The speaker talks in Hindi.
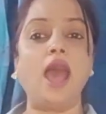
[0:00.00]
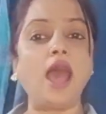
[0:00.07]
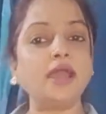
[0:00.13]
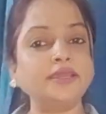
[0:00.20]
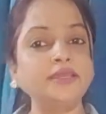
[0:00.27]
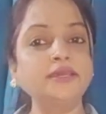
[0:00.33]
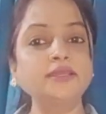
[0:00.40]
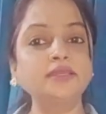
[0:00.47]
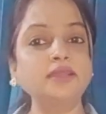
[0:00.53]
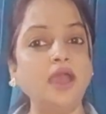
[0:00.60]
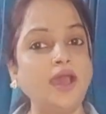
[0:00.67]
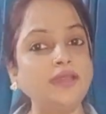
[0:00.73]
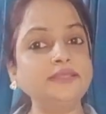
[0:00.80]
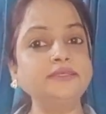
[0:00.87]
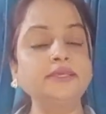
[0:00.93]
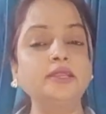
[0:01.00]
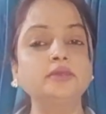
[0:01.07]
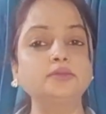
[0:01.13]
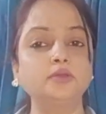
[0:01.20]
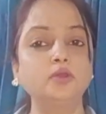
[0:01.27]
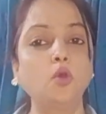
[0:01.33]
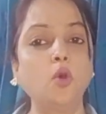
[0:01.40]
आखिरकार ये
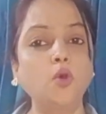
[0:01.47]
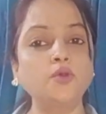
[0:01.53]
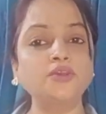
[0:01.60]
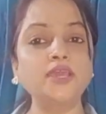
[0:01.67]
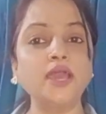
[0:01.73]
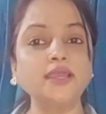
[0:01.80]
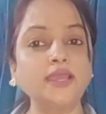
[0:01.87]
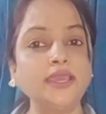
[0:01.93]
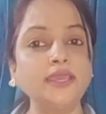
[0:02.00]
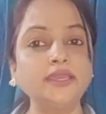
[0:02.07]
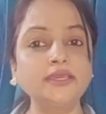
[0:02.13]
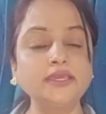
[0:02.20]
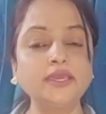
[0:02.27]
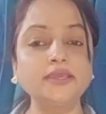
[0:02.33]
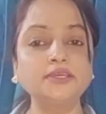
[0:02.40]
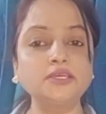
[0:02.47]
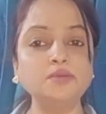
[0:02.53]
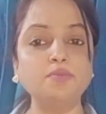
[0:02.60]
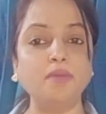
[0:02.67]
लोग क्या कहेंगे कि